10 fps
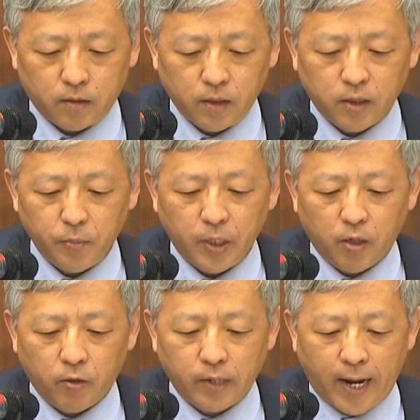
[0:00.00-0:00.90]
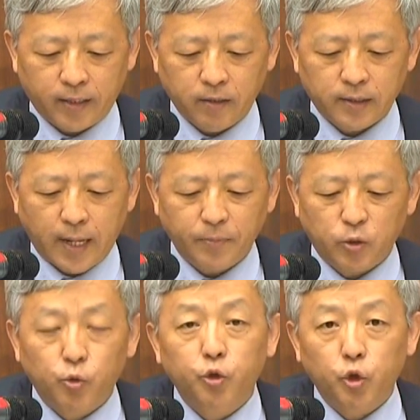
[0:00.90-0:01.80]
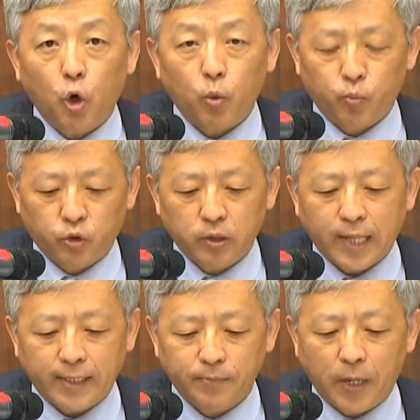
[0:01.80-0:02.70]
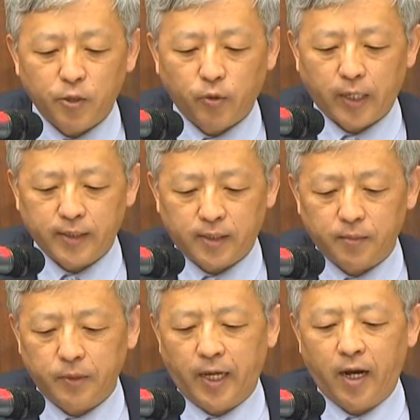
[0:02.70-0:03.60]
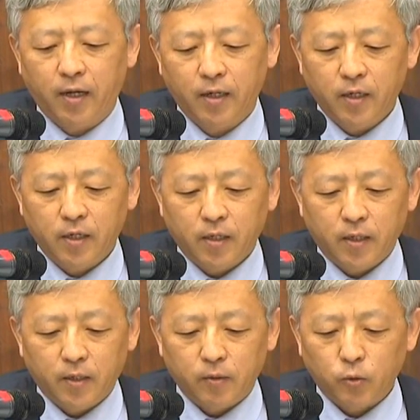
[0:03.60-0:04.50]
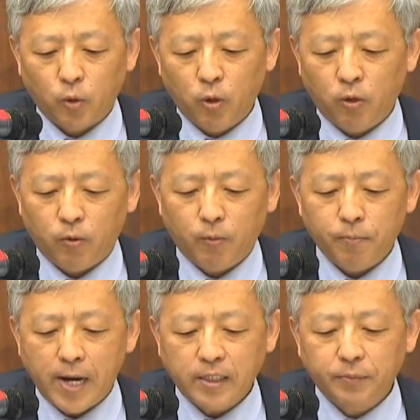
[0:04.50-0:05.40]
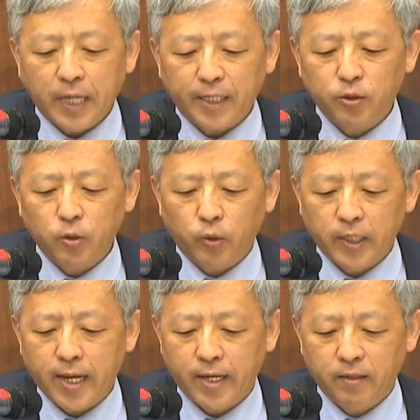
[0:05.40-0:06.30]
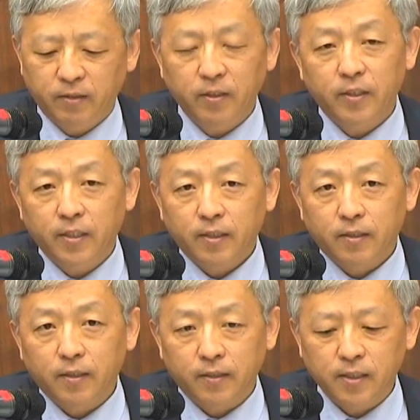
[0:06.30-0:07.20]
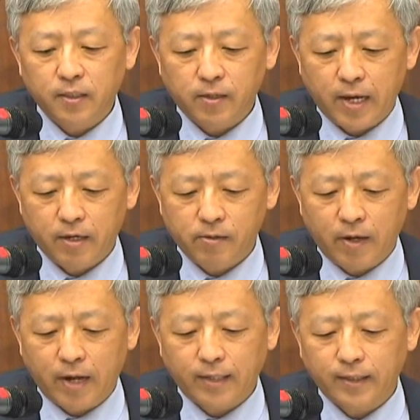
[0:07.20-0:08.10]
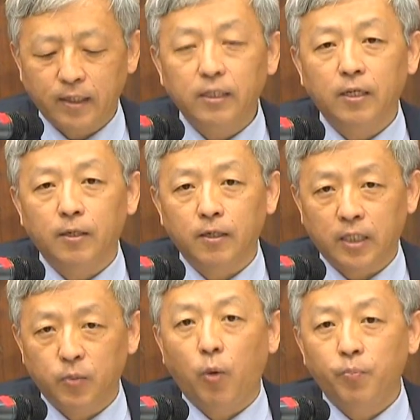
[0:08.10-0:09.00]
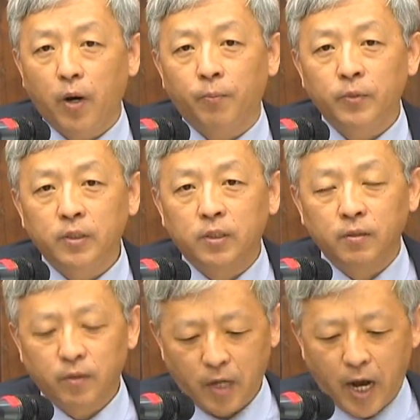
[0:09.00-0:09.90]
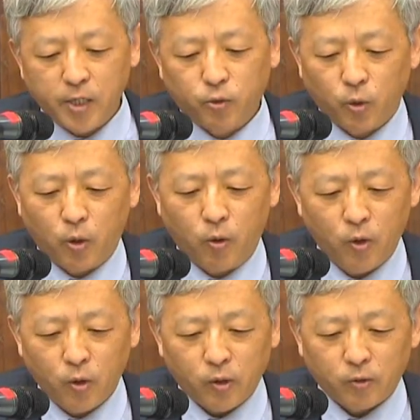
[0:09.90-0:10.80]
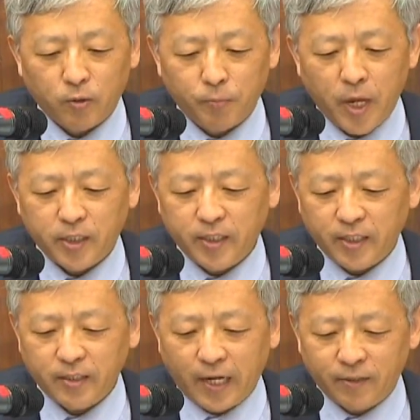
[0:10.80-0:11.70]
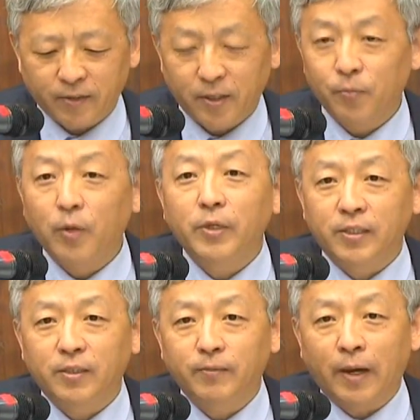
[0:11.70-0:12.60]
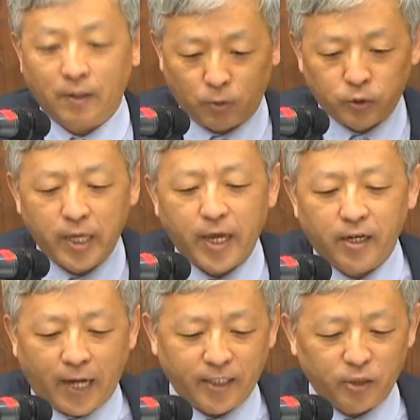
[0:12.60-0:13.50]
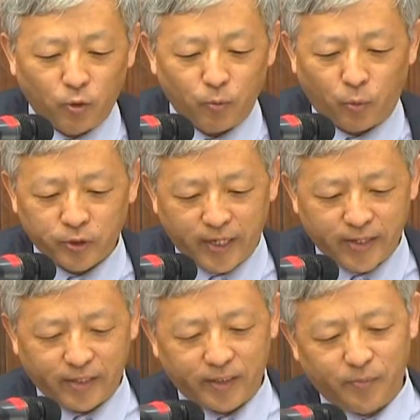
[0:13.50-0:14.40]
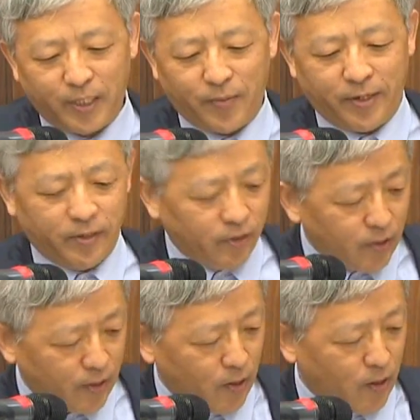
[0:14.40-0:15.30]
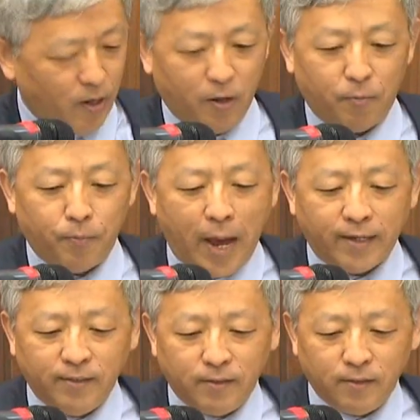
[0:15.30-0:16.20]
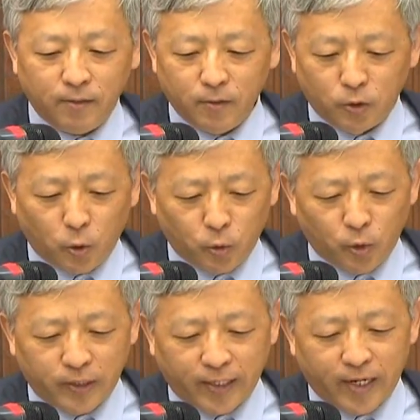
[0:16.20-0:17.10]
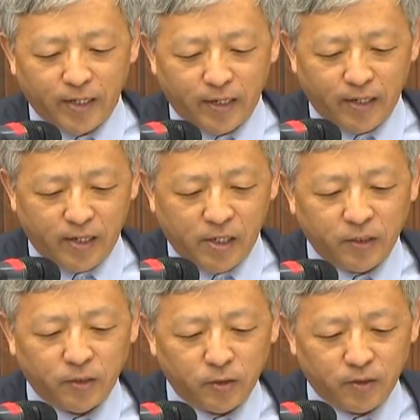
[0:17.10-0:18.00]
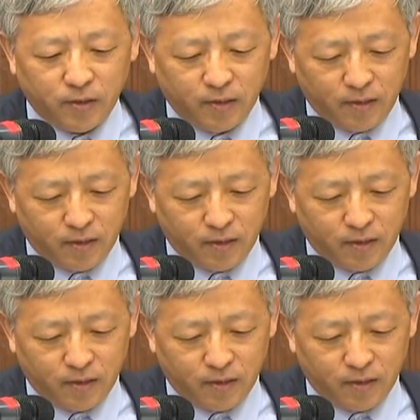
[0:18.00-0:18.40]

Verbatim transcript: 진선미 의원안은 39쪽부터 48쪽까지 있습니다. 또 84쪽 이하에는 그 진실화해를 위한 가계사 정리 기본법 아직도 그 폐지되진 않은 그런 법이 있습니다. 그 세 개를 같이 좀 보셔야 될 것 같습니다만은 어, 빠른 속도로 제가 1년